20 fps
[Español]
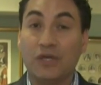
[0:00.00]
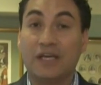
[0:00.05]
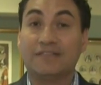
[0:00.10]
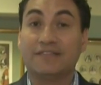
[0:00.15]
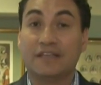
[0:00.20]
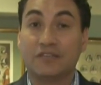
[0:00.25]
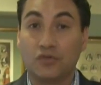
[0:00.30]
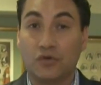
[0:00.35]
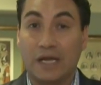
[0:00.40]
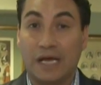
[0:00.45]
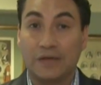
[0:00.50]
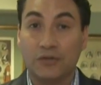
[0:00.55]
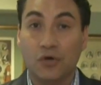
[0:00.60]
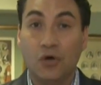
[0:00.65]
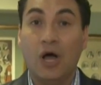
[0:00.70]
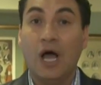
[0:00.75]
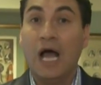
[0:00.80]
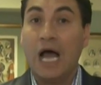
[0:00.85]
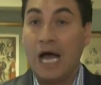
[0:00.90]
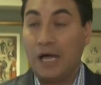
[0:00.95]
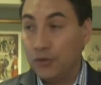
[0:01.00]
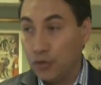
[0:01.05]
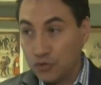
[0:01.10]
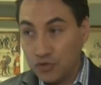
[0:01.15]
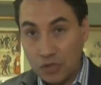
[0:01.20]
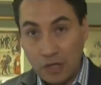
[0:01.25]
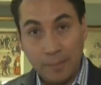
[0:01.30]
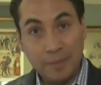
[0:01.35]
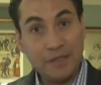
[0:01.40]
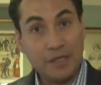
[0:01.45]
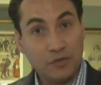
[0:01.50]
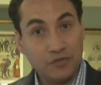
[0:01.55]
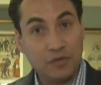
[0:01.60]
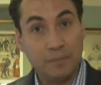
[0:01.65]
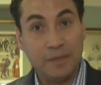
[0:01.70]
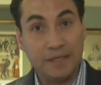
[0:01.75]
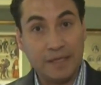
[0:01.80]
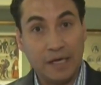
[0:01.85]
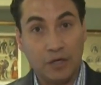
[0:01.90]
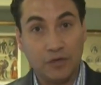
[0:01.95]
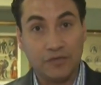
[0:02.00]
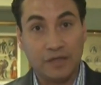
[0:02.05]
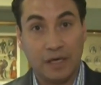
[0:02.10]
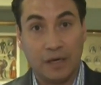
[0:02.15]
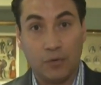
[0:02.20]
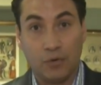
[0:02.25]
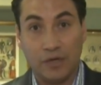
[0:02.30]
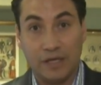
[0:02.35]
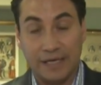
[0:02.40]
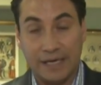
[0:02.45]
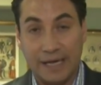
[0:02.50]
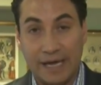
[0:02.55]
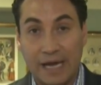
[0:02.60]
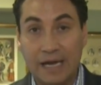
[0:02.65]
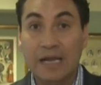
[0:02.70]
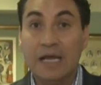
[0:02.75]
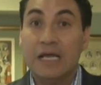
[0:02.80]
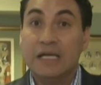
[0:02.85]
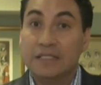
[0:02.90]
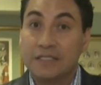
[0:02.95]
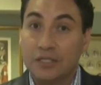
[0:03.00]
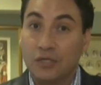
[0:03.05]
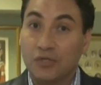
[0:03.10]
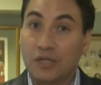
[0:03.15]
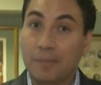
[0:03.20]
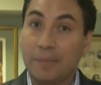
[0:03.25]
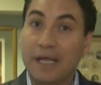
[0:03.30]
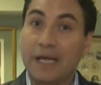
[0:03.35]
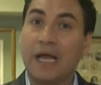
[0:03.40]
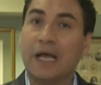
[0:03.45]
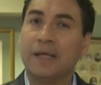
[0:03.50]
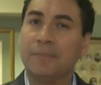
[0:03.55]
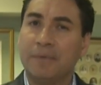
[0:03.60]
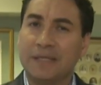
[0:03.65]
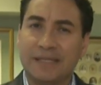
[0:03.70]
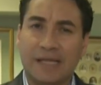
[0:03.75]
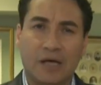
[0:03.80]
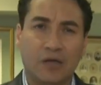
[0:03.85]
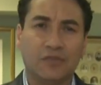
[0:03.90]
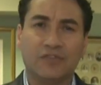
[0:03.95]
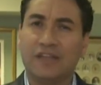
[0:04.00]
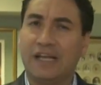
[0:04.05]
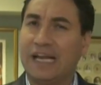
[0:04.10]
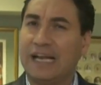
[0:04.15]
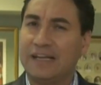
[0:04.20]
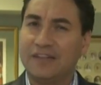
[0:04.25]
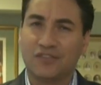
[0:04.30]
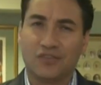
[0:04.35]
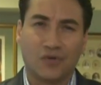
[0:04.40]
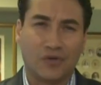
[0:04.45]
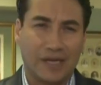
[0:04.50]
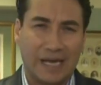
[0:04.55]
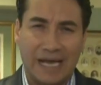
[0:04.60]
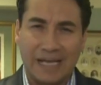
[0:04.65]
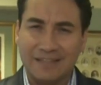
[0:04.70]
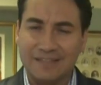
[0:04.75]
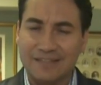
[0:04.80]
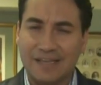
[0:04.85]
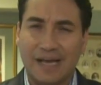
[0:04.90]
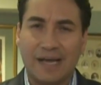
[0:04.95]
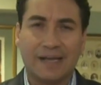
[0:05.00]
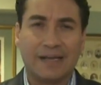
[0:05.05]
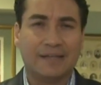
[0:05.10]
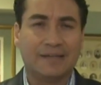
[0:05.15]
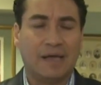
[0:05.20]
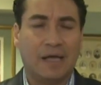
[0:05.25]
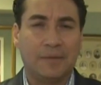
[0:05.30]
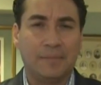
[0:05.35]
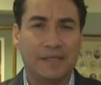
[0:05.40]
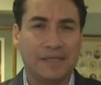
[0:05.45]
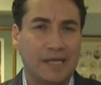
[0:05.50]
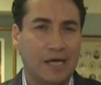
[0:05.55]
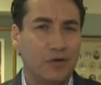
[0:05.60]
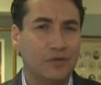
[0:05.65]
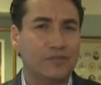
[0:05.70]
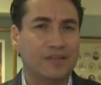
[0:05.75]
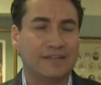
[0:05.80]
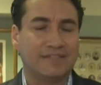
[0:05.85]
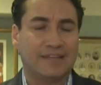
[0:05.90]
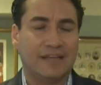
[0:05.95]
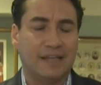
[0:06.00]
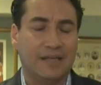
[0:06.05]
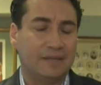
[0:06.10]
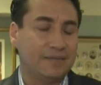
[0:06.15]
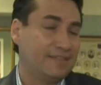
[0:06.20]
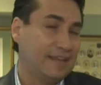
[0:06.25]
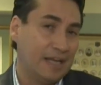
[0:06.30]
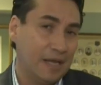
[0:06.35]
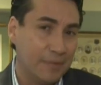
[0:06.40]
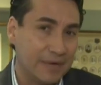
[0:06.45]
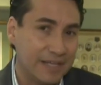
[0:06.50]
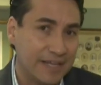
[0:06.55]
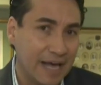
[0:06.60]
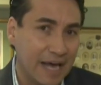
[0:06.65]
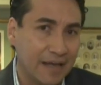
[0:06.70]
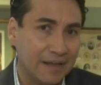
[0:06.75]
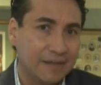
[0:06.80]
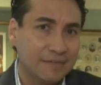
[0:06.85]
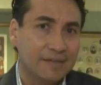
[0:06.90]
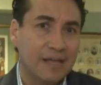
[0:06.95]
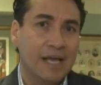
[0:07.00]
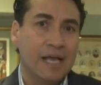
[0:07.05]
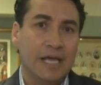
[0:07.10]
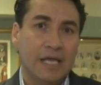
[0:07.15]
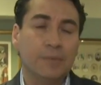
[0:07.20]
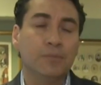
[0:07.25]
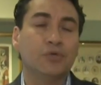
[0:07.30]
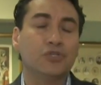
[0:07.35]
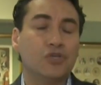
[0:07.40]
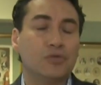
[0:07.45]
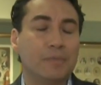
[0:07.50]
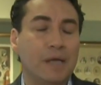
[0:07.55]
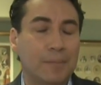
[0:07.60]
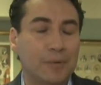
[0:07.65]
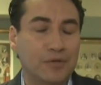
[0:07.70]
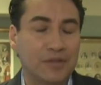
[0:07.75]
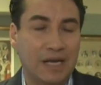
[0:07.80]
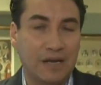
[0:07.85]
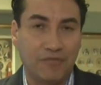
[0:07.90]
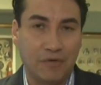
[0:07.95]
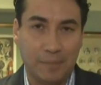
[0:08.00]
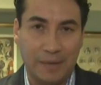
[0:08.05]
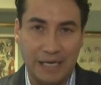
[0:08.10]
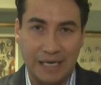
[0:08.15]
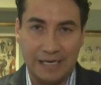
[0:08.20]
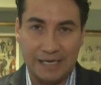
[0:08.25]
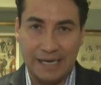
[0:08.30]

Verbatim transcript: y asesorando no solamente a los invitados de la boda real, sino también a invitados de la aristocracia, invitados de celebridades y muchos miembros de la familia